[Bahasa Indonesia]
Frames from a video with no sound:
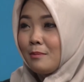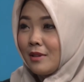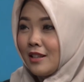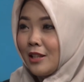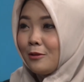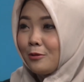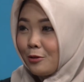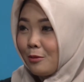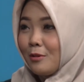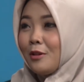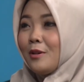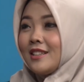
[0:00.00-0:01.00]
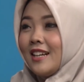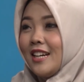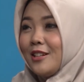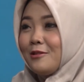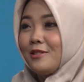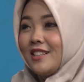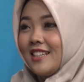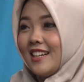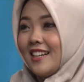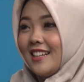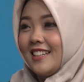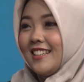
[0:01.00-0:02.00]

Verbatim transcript: penting untuk menguasai dunia kan.